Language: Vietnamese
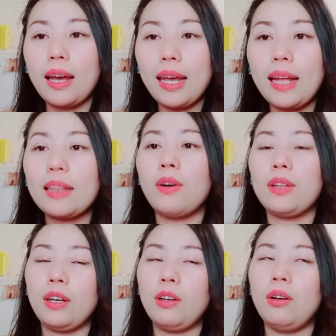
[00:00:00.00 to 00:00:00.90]
khi tao
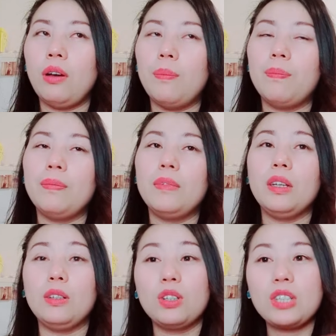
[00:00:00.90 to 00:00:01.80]
thì nửa
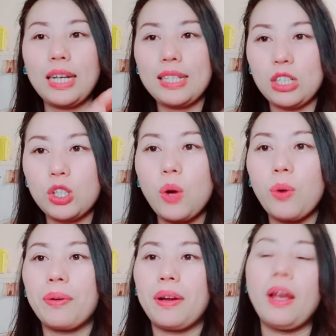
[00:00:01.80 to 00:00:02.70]
nửa trôn cha chỉ
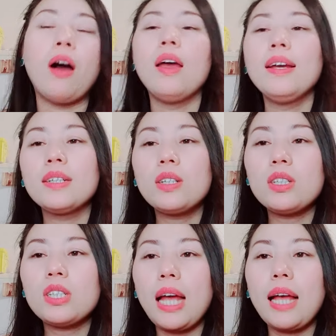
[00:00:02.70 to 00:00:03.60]
rộng nó nhở
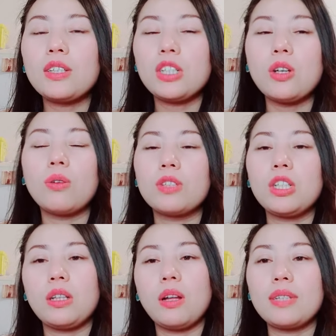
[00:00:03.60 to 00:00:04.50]
trôn cha chỉ rộng
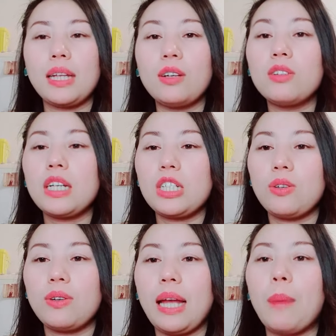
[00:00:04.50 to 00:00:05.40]
chỉ tao sẽ trôn cha chỉ
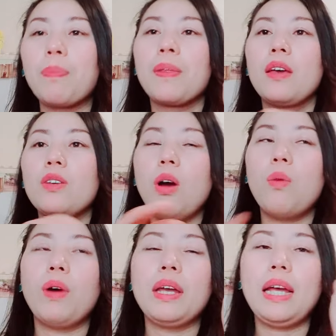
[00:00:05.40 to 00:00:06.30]
rộng này chả
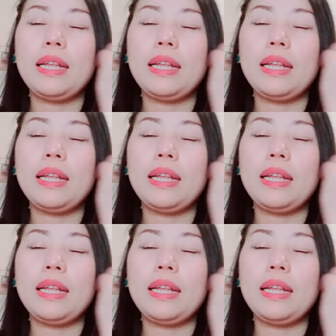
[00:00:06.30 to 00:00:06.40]
do vậy